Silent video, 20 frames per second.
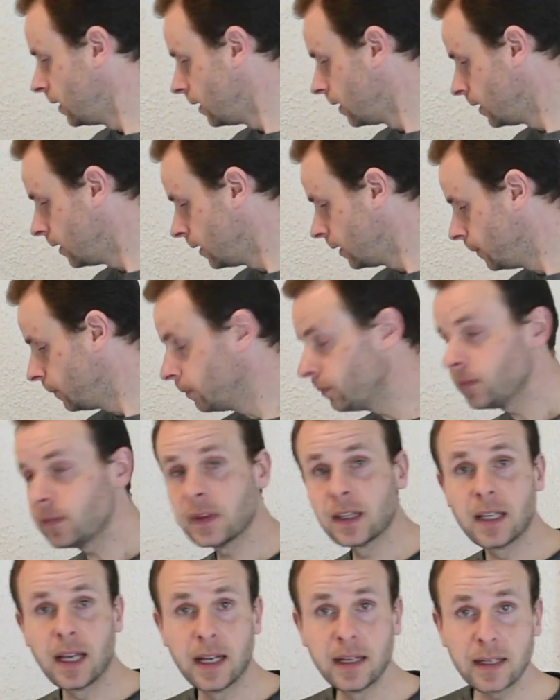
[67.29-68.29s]
Ähm,
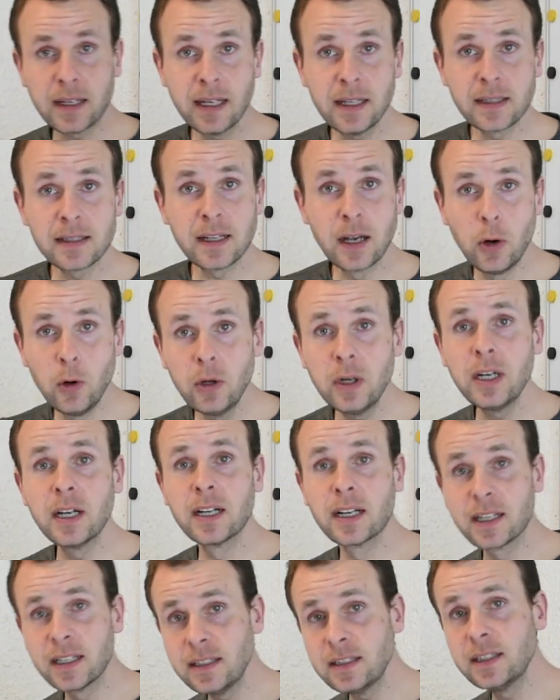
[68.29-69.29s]
die andere hat sie
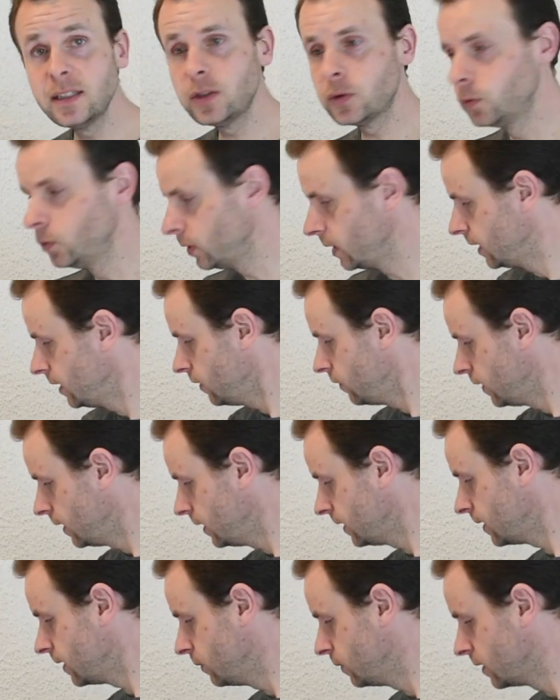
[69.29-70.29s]
auch richtig gut
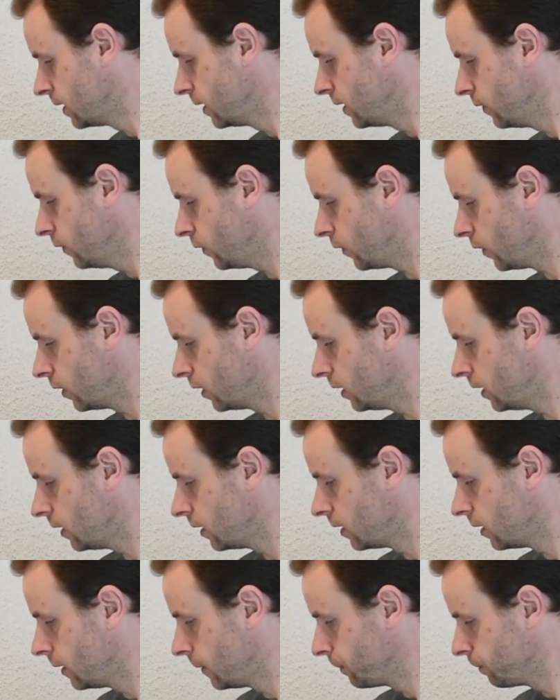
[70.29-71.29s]
entwickelt im Sinne von,
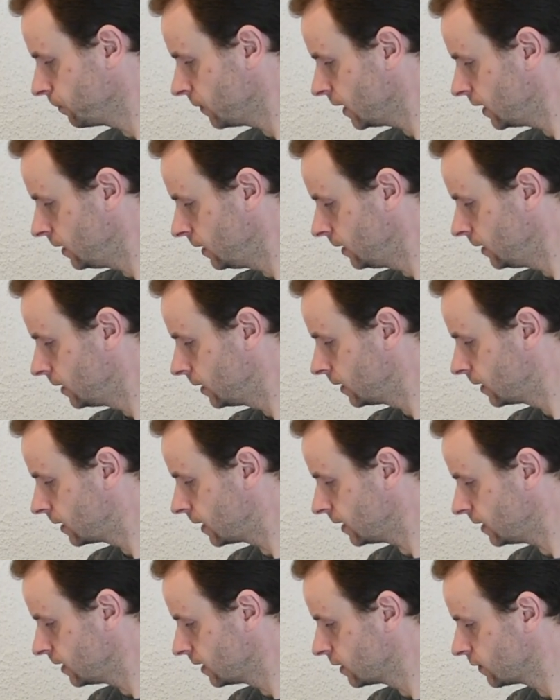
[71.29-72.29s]
ähm,
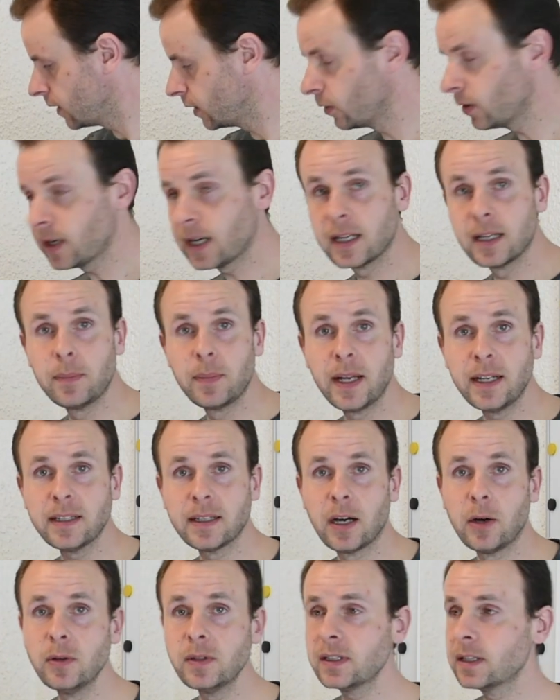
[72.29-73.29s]
dass sie zwar noch keine
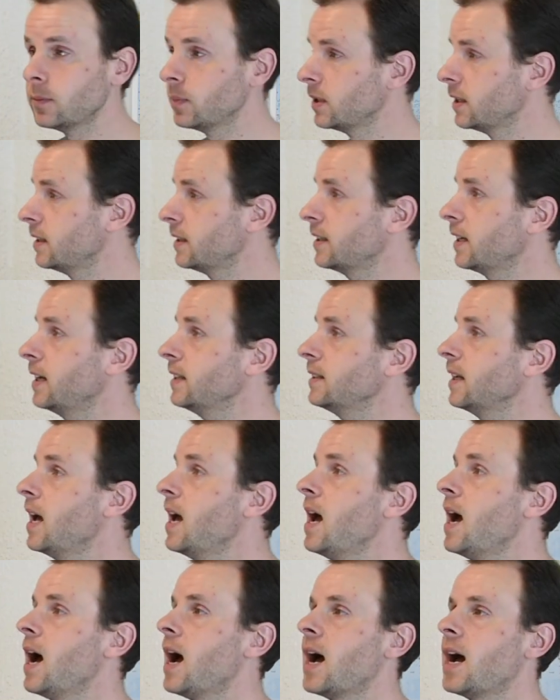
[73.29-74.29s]
Blätter ausgebildet hat,
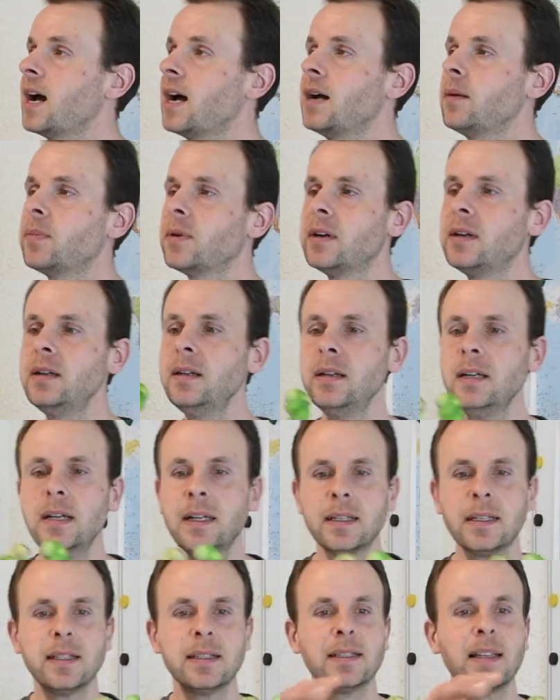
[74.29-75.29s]
aber die